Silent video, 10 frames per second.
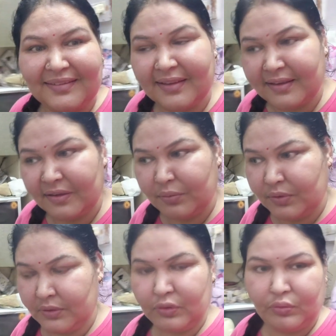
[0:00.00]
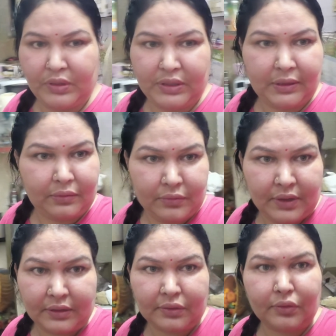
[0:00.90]
तब सुबह
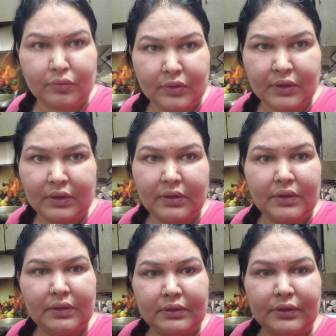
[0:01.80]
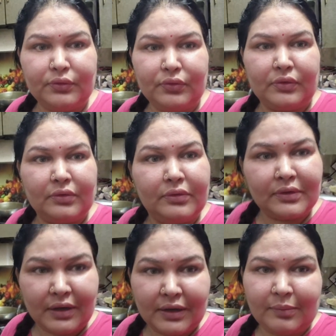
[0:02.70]
देखूंगी आज धोऊंगी तेन सोच
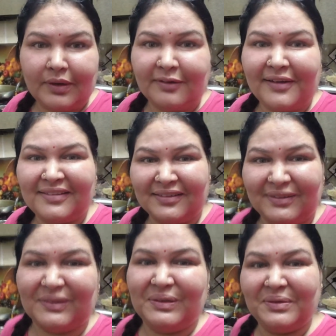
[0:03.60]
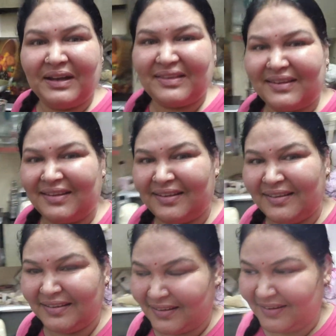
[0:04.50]
ਟਾਲ ਮਾਰੂ कल दो लूँ आज ही देर
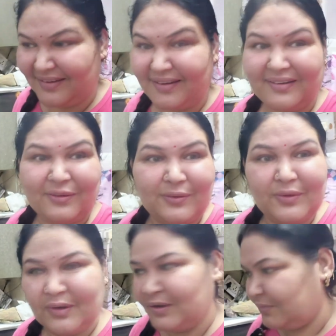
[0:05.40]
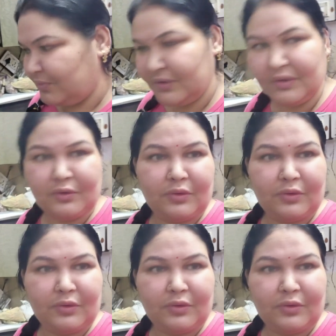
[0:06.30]
ती लग गया रहने दो पर चलो